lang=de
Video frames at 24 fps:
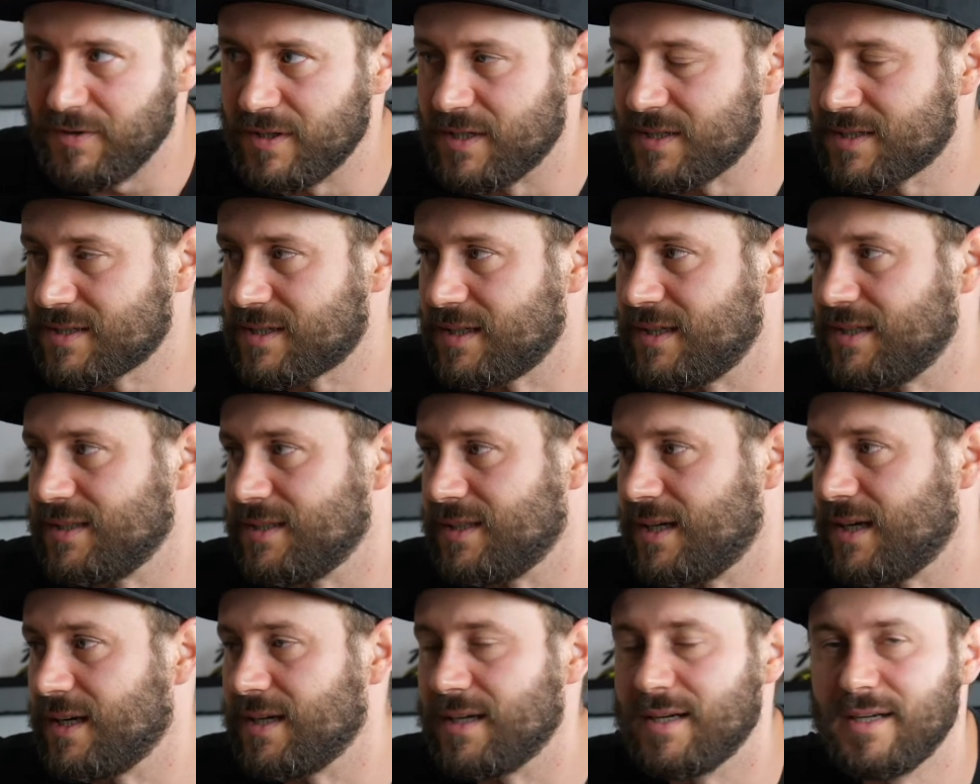wir jetzt gleich
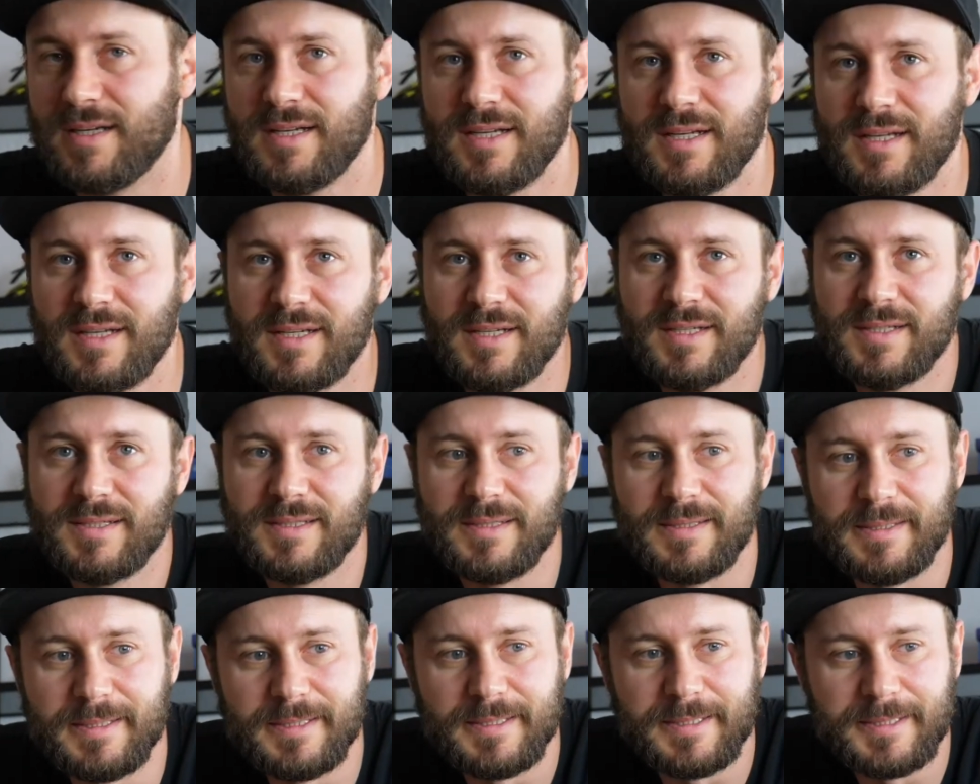
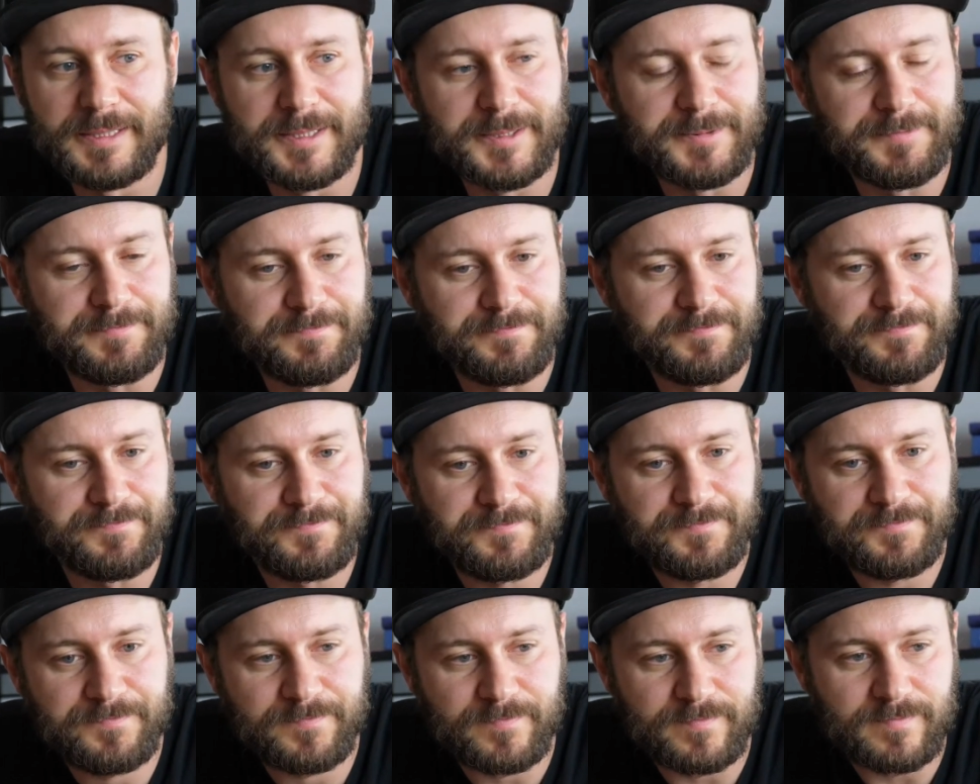nachher. Ähm,
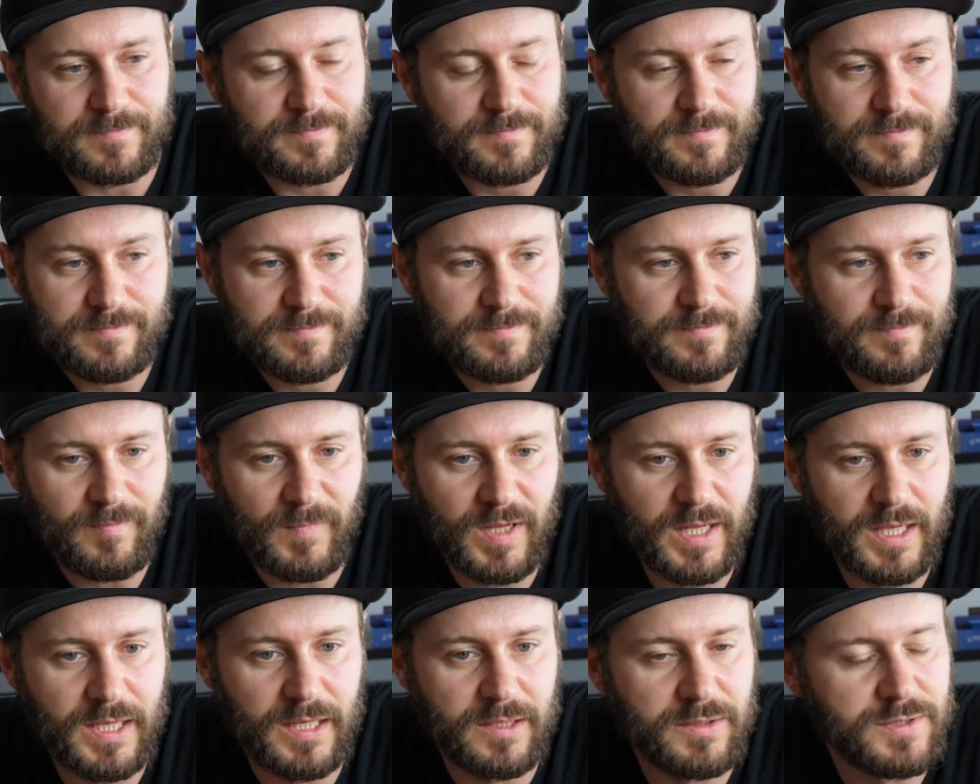
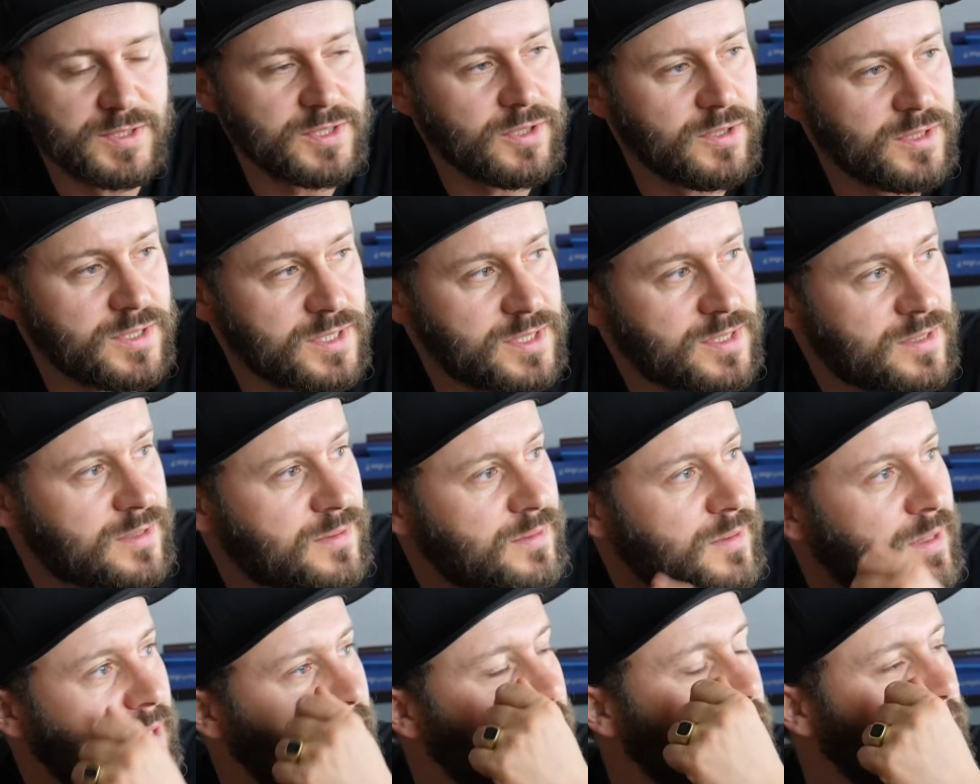ja, und
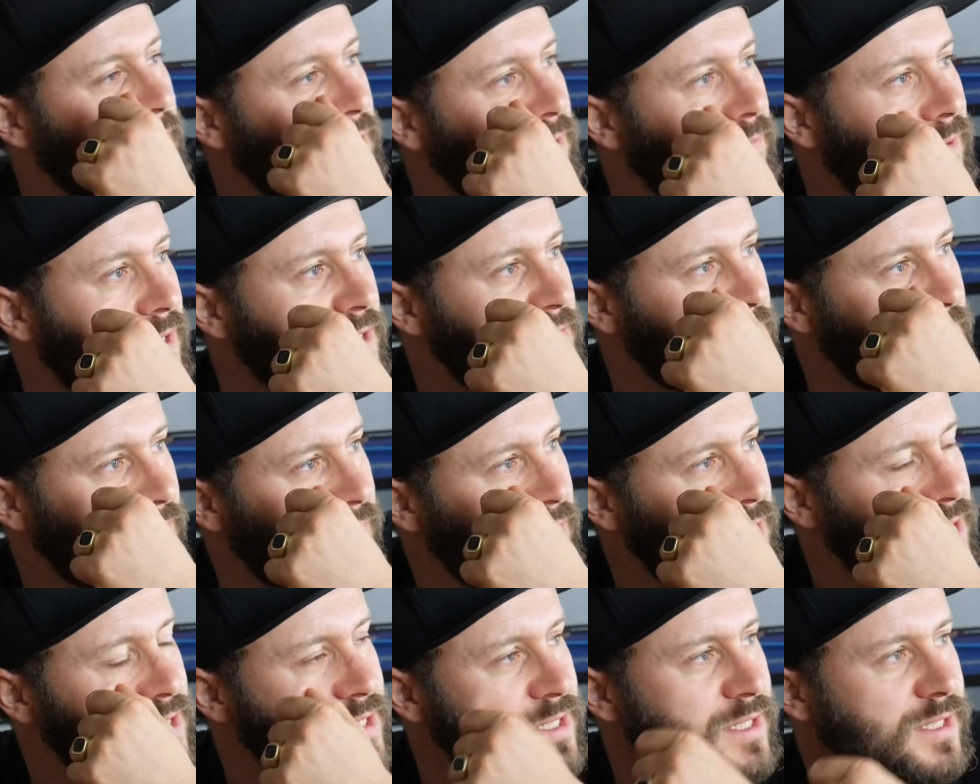sonst, ich weiß noch,
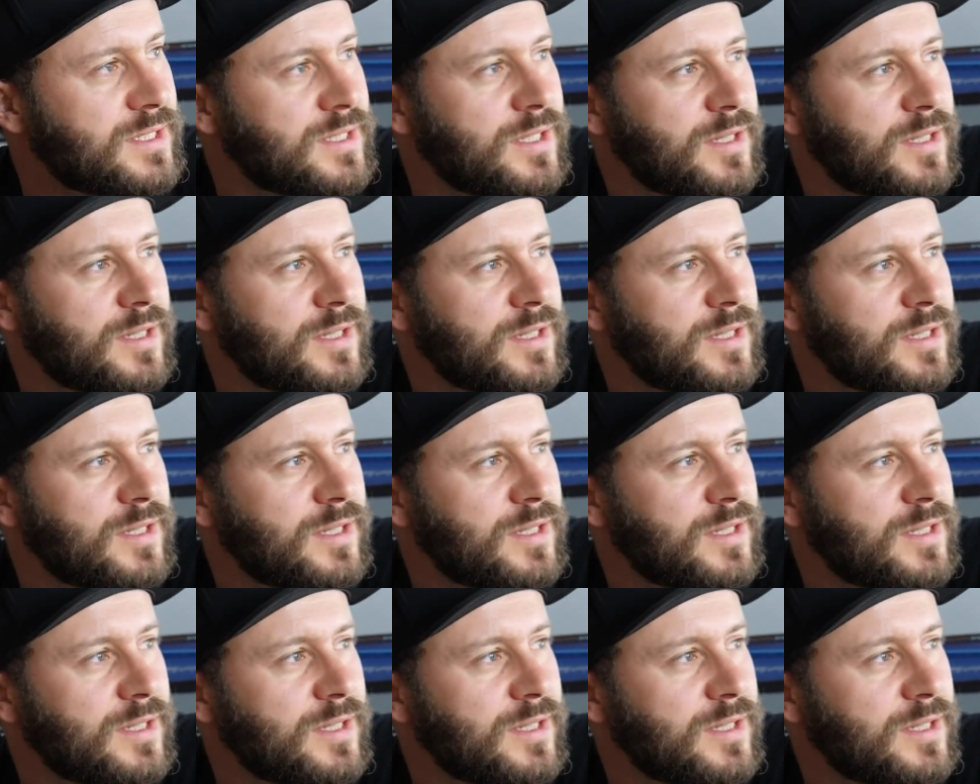als ich